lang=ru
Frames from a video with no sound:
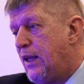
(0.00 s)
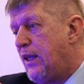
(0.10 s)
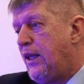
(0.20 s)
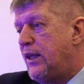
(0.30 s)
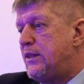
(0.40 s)

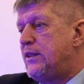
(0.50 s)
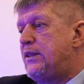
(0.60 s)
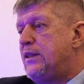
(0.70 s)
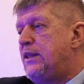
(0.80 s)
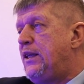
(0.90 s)
Если
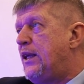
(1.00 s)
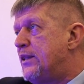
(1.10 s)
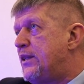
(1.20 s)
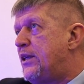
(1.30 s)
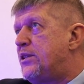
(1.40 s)
силы
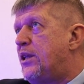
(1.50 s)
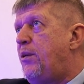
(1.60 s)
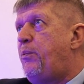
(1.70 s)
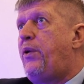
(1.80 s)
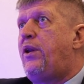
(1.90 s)
есть, значит
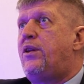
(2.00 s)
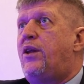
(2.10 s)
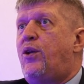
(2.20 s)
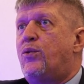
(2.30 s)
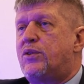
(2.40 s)
они
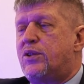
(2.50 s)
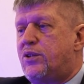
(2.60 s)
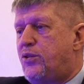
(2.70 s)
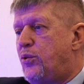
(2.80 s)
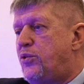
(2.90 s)
передаются
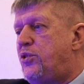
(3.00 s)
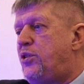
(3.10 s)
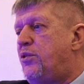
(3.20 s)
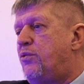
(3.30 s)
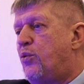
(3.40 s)
за счет
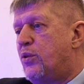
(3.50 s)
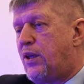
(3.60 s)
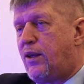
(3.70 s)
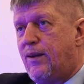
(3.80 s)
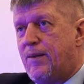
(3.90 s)

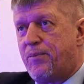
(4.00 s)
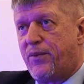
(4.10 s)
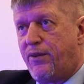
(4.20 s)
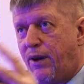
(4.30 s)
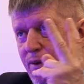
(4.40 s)
чего-то.
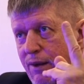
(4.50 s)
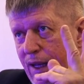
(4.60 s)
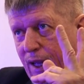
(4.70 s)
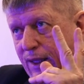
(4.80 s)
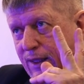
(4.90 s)
Два
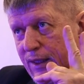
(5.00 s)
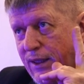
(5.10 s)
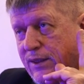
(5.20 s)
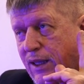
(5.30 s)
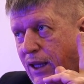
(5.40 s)
варианта.
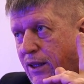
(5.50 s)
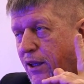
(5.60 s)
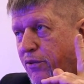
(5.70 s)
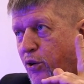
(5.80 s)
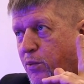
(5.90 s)

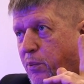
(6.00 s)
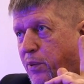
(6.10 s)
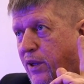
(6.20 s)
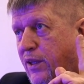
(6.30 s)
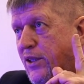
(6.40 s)
Дискретная форма
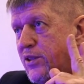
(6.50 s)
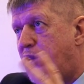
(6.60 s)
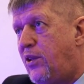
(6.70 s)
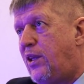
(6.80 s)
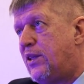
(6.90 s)
передачи,
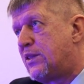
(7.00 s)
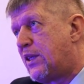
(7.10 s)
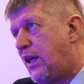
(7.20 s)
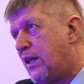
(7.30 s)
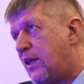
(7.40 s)
не
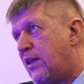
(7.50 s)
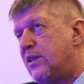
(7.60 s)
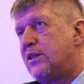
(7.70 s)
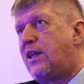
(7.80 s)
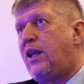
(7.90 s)
дискретная.
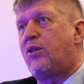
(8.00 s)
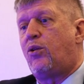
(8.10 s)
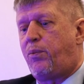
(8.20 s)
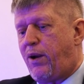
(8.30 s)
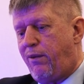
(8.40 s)

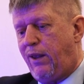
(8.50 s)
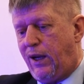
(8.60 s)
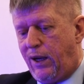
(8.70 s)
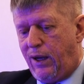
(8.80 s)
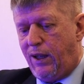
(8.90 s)
Дискретную
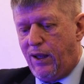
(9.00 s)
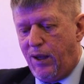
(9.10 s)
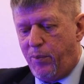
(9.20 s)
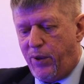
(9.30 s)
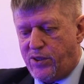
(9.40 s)
проверили,
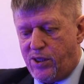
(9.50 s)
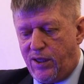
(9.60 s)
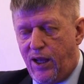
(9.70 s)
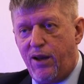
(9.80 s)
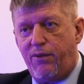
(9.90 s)

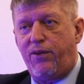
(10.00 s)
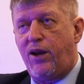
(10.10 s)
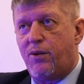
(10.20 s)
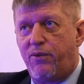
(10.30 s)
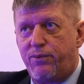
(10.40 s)
посчитали
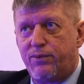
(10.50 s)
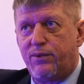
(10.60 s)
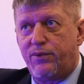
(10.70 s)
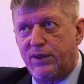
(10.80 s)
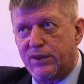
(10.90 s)
фильм
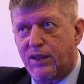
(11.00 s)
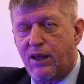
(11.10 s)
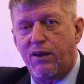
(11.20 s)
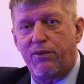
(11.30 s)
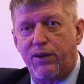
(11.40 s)

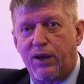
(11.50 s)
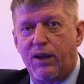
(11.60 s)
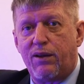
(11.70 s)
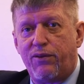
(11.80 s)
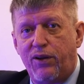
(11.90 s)
«Физика
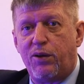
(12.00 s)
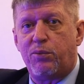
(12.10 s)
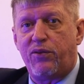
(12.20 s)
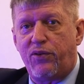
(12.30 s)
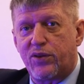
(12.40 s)
эфира».
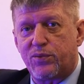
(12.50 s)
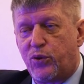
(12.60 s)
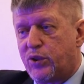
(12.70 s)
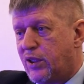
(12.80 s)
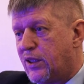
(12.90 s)
Фильм «Эфир»
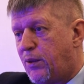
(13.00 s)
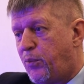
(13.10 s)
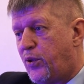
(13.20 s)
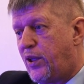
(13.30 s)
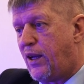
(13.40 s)
смотрите, там
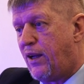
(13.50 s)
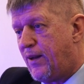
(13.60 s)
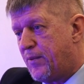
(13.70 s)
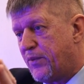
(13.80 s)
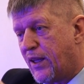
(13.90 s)
полное
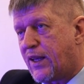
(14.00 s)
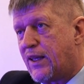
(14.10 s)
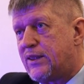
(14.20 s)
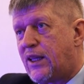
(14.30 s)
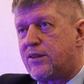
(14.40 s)

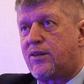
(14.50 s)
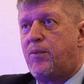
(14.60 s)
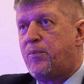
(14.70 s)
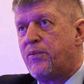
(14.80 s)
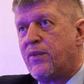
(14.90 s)
доказательство.
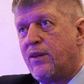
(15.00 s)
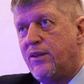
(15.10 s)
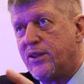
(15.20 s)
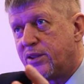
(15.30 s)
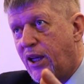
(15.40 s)

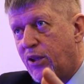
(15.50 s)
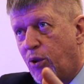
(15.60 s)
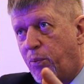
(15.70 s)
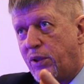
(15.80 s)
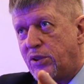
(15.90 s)

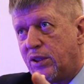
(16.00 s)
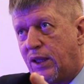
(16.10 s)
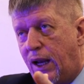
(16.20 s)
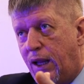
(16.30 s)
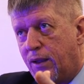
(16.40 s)
Дискретную
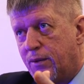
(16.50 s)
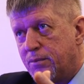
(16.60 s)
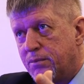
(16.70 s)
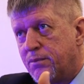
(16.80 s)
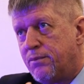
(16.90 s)
посчитали,
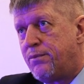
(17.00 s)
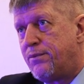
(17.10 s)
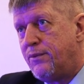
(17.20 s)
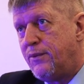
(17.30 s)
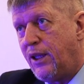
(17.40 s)

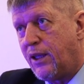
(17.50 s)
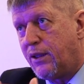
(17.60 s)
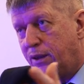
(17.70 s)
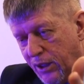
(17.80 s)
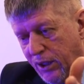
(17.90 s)

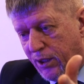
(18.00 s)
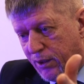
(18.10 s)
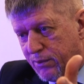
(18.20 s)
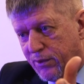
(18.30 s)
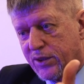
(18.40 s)

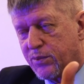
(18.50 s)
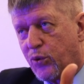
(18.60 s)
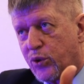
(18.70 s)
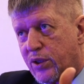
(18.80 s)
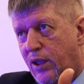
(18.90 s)

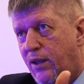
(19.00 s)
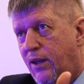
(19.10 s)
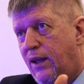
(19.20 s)
невозможно.